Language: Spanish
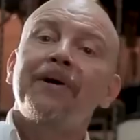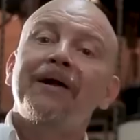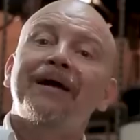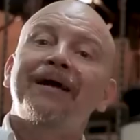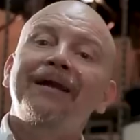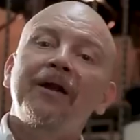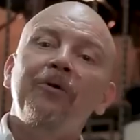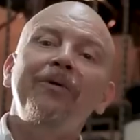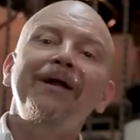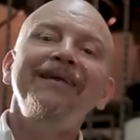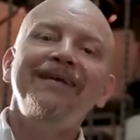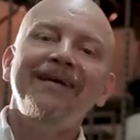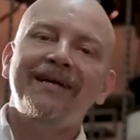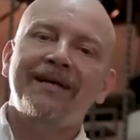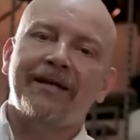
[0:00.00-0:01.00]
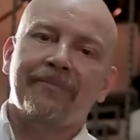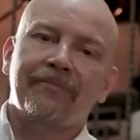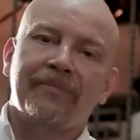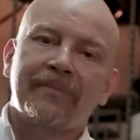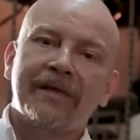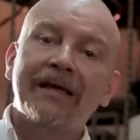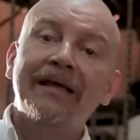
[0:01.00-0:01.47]
Para que la luna llena
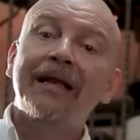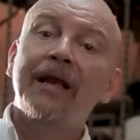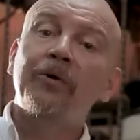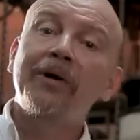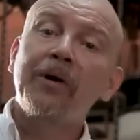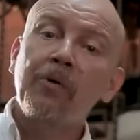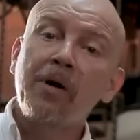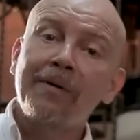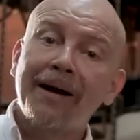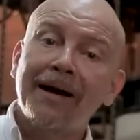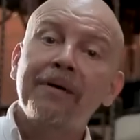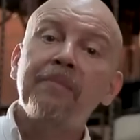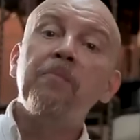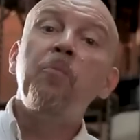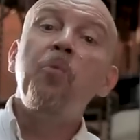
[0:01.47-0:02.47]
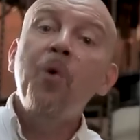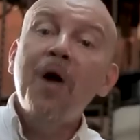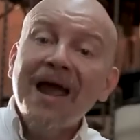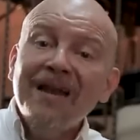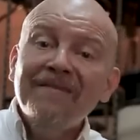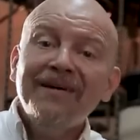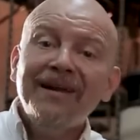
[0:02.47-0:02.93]
y la luna nueva
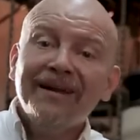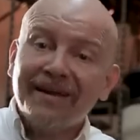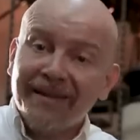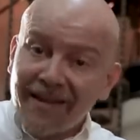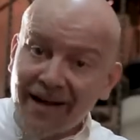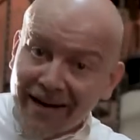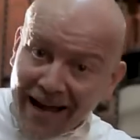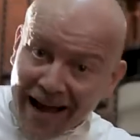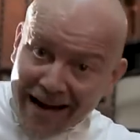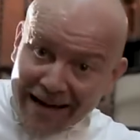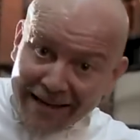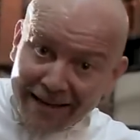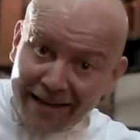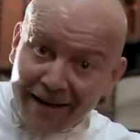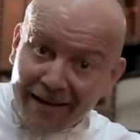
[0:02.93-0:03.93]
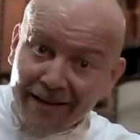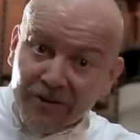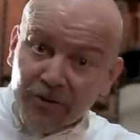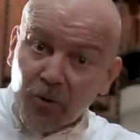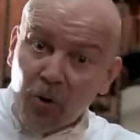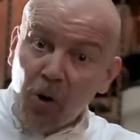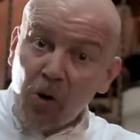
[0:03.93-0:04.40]
vuelvan a quedar
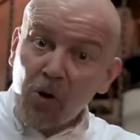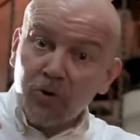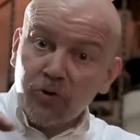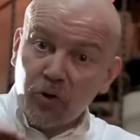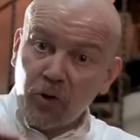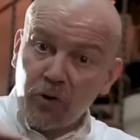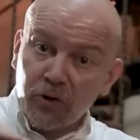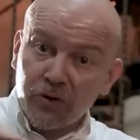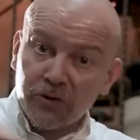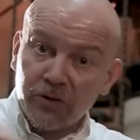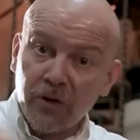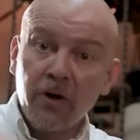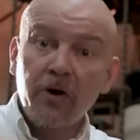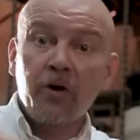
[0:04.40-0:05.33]
alineadas con los nodos,